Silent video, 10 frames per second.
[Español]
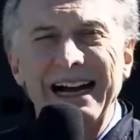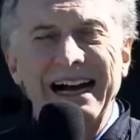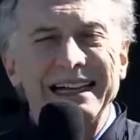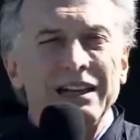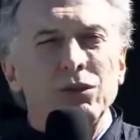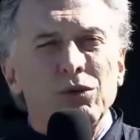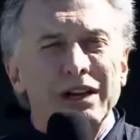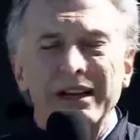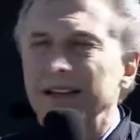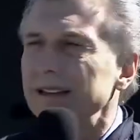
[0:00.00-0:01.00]
a ningún
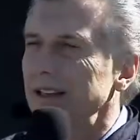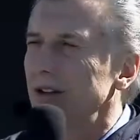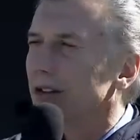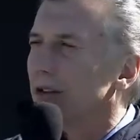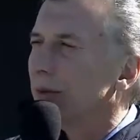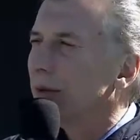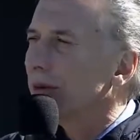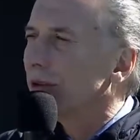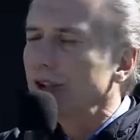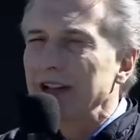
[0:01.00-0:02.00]
argentino, no
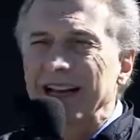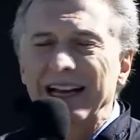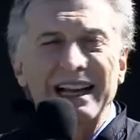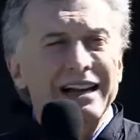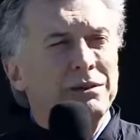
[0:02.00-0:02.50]
podemos generar